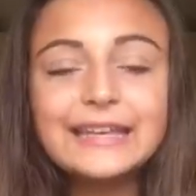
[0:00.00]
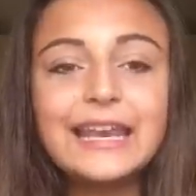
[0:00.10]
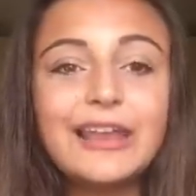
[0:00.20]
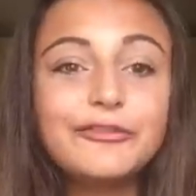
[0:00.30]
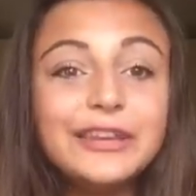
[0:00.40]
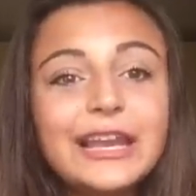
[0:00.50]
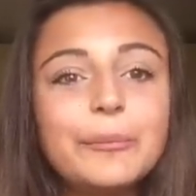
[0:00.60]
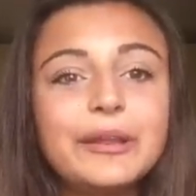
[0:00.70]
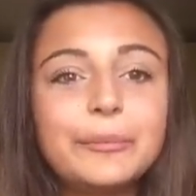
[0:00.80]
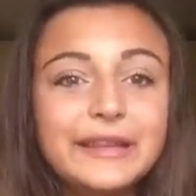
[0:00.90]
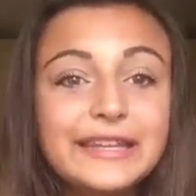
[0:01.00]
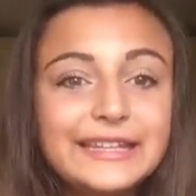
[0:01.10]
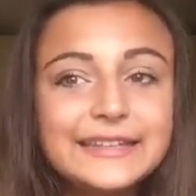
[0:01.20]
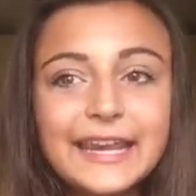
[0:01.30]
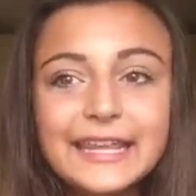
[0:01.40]
nella fila per prendere il
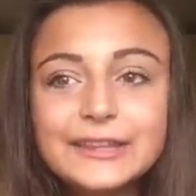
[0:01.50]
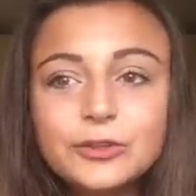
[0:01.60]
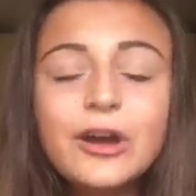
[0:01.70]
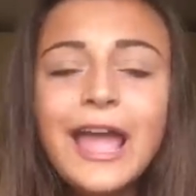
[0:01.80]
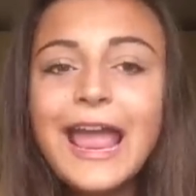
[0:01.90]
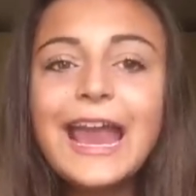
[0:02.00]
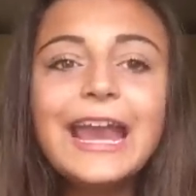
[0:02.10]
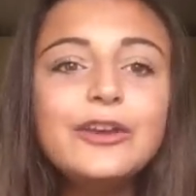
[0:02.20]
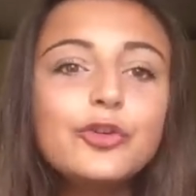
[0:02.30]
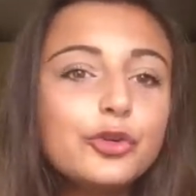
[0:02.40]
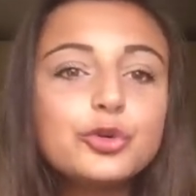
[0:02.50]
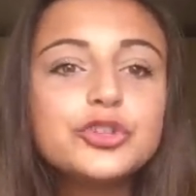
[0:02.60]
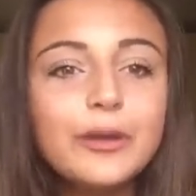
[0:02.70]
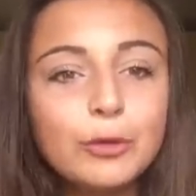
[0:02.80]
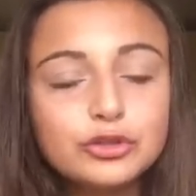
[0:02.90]
traghetto e non
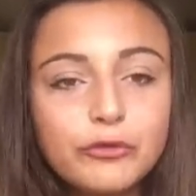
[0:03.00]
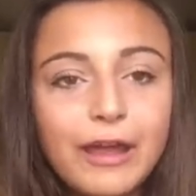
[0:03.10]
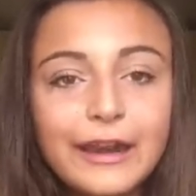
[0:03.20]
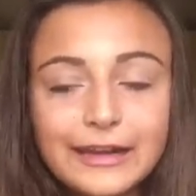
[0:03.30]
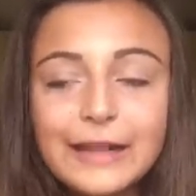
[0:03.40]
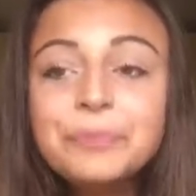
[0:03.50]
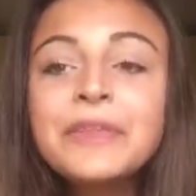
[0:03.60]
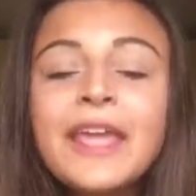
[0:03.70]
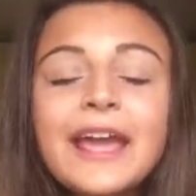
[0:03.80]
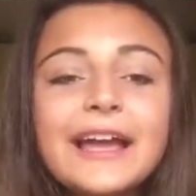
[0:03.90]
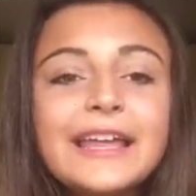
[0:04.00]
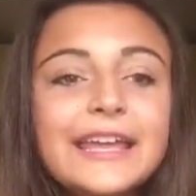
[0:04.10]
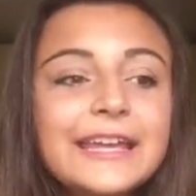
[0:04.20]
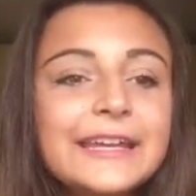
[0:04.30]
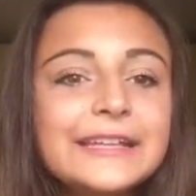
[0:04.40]
riuscivamo a trovarla
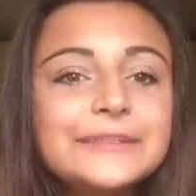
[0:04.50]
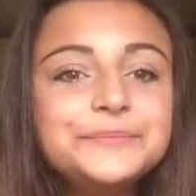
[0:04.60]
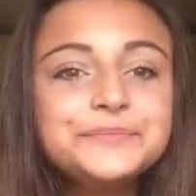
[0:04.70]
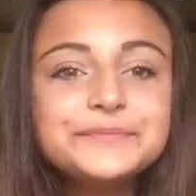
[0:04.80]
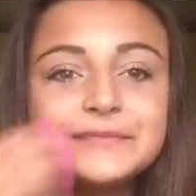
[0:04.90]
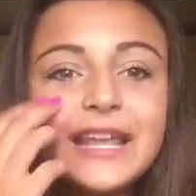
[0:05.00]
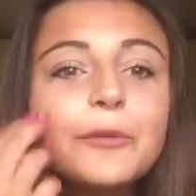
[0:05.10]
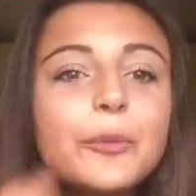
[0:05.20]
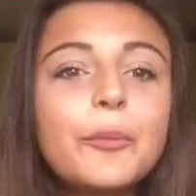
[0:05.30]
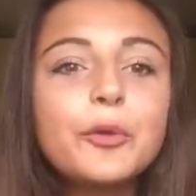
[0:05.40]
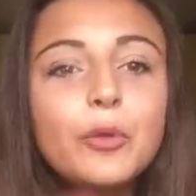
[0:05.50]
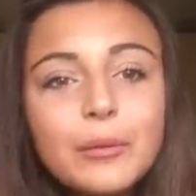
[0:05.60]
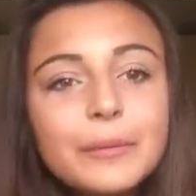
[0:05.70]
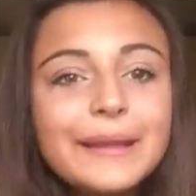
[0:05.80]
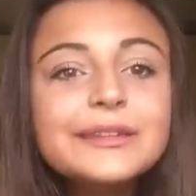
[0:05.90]
e, mm, e proprio in quel
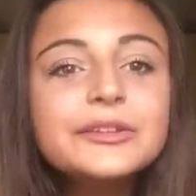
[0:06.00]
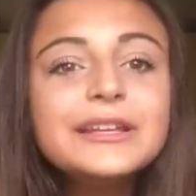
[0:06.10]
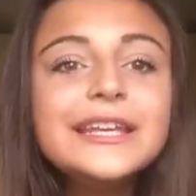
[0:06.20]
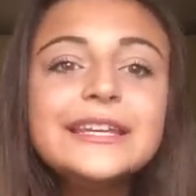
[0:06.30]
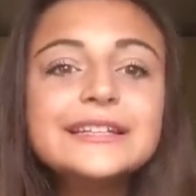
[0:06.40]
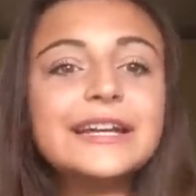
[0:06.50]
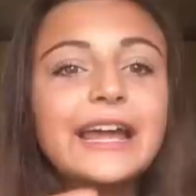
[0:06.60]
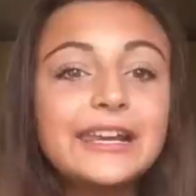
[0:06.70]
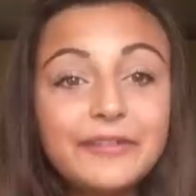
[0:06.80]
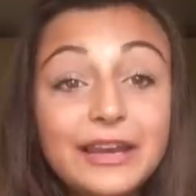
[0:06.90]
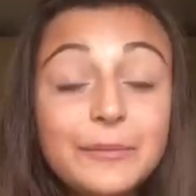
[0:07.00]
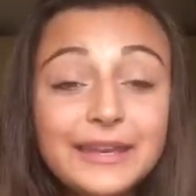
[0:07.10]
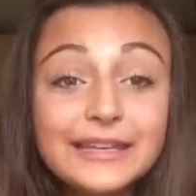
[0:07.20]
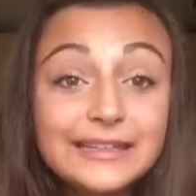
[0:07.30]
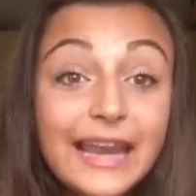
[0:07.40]
momento lì arriva
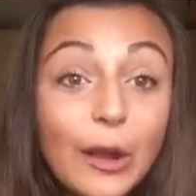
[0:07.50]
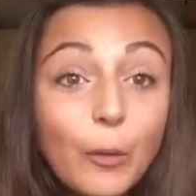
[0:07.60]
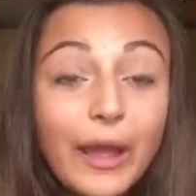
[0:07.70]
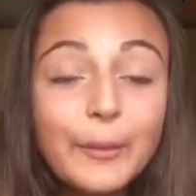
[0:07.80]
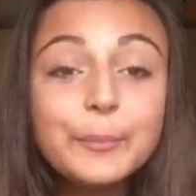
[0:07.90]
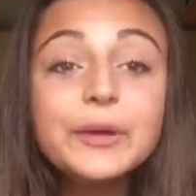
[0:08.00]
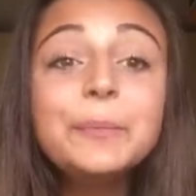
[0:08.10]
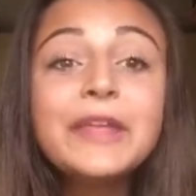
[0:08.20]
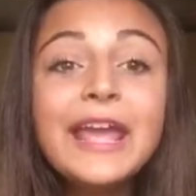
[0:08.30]
l'email della web